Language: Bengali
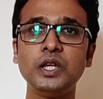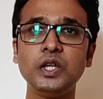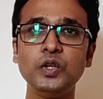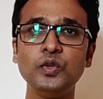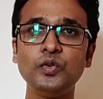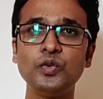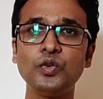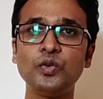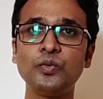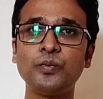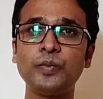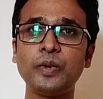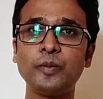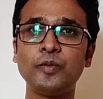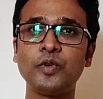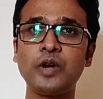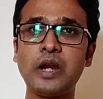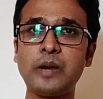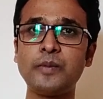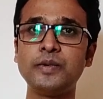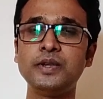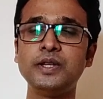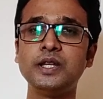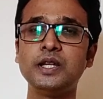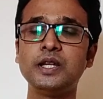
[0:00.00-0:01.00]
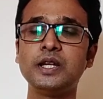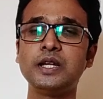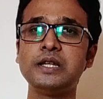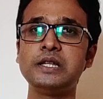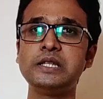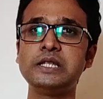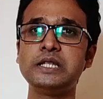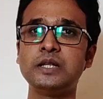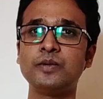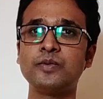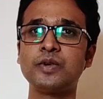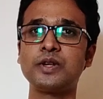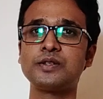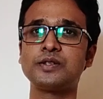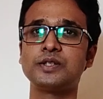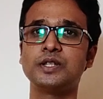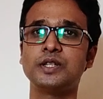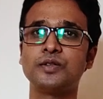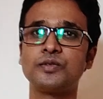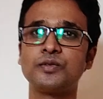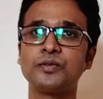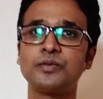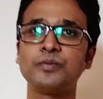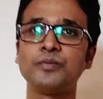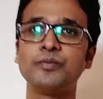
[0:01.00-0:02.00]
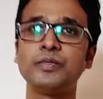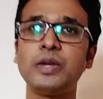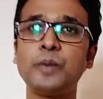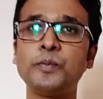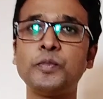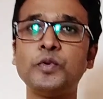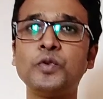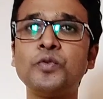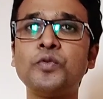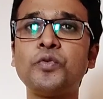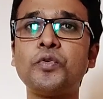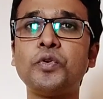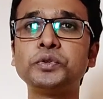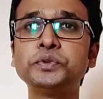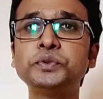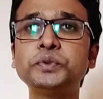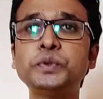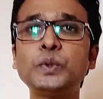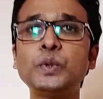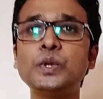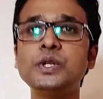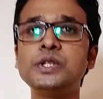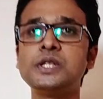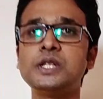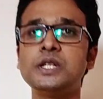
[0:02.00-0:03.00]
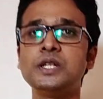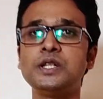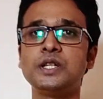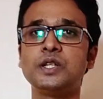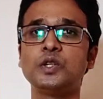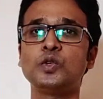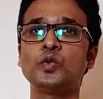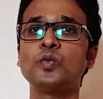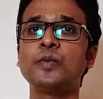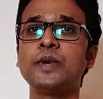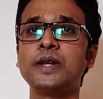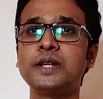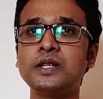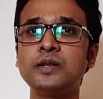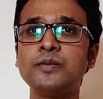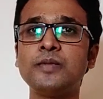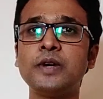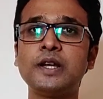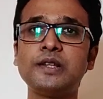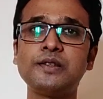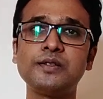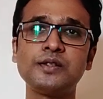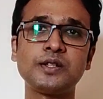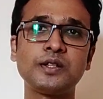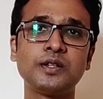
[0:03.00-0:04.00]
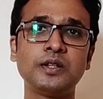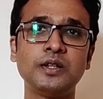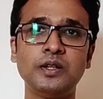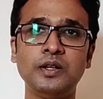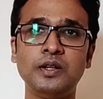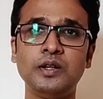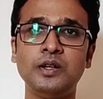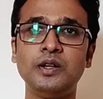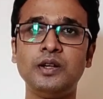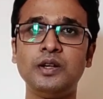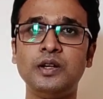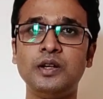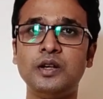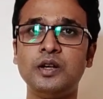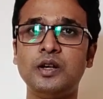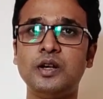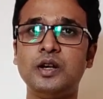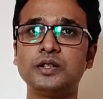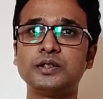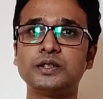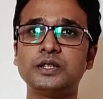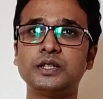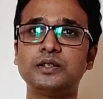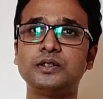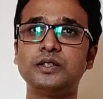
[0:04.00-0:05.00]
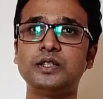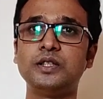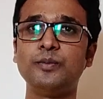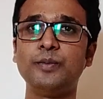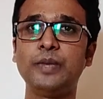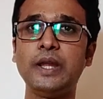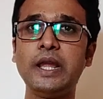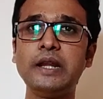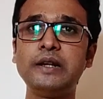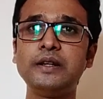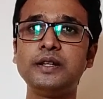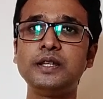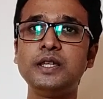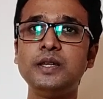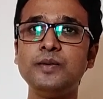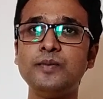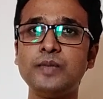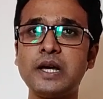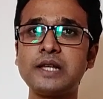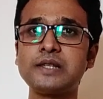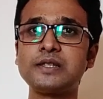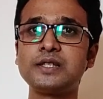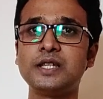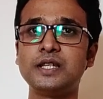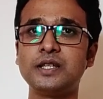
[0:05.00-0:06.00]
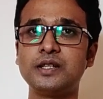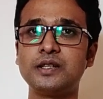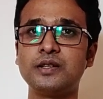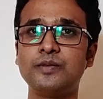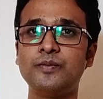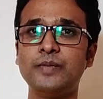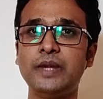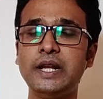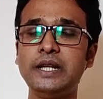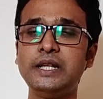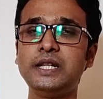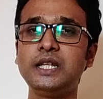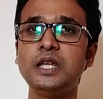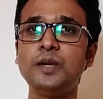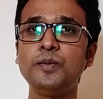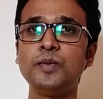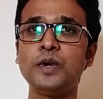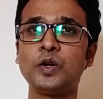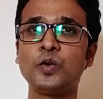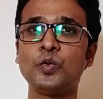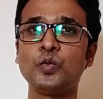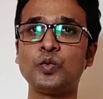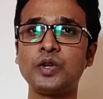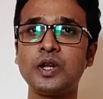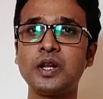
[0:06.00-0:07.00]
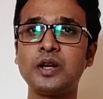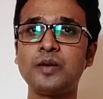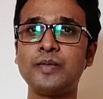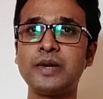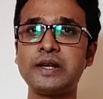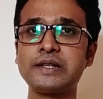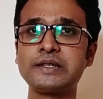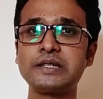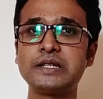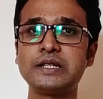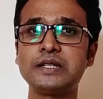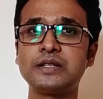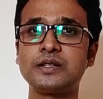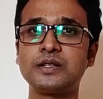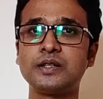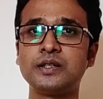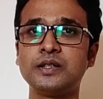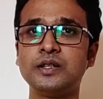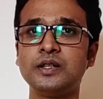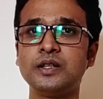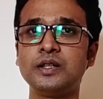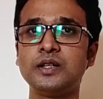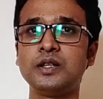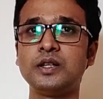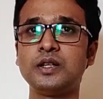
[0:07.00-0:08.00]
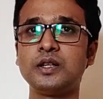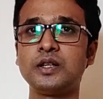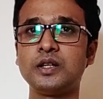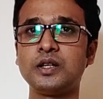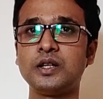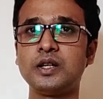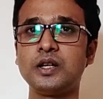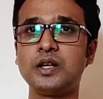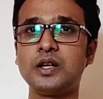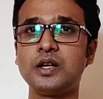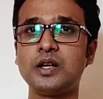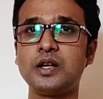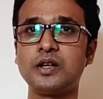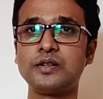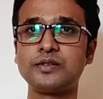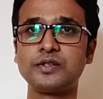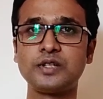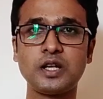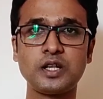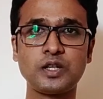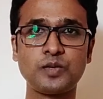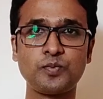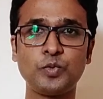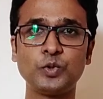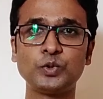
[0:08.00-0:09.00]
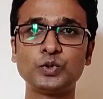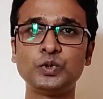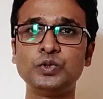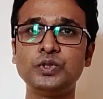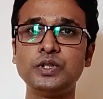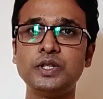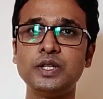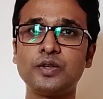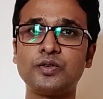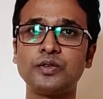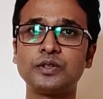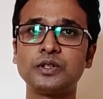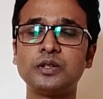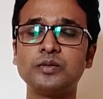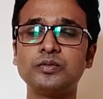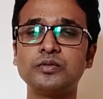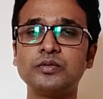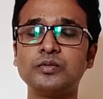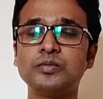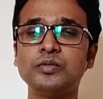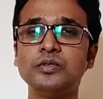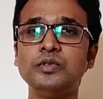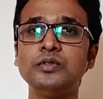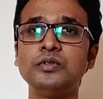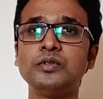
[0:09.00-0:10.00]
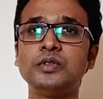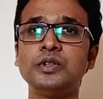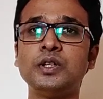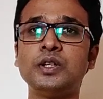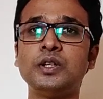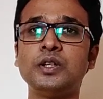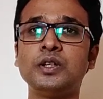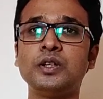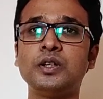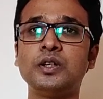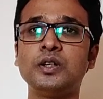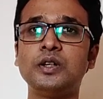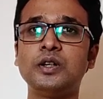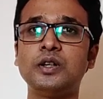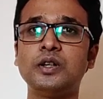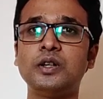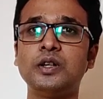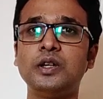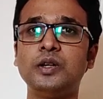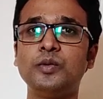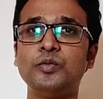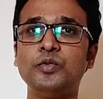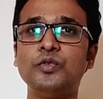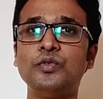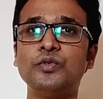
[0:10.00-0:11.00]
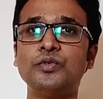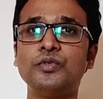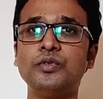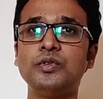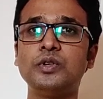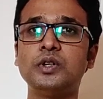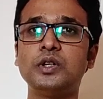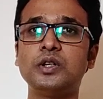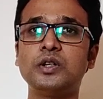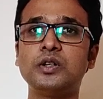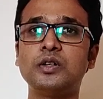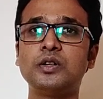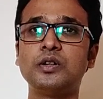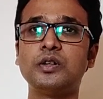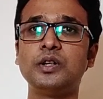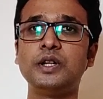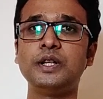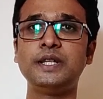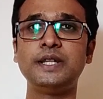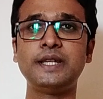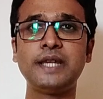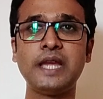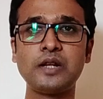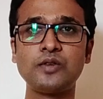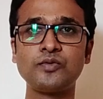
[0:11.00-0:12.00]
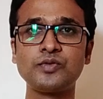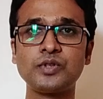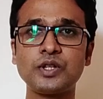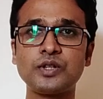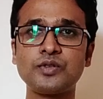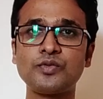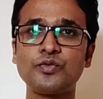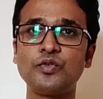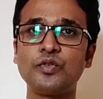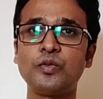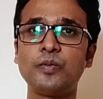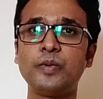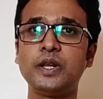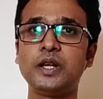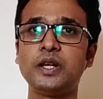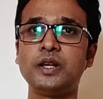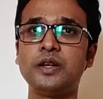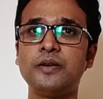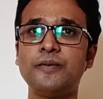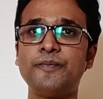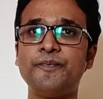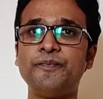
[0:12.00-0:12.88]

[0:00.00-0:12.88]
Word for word: ইউরোপ এবং আমেরিকায় যে মাছটির ব্যাপক কদর রয়েছে সেরকম একটি মাছ অর্থাৎ ভেটকি মাছের ভেটকি বা কোরাল মাছের চাষ পদ্ধতি নিয়ে কথা বলবো এবং এটি কেন চাষ করবেন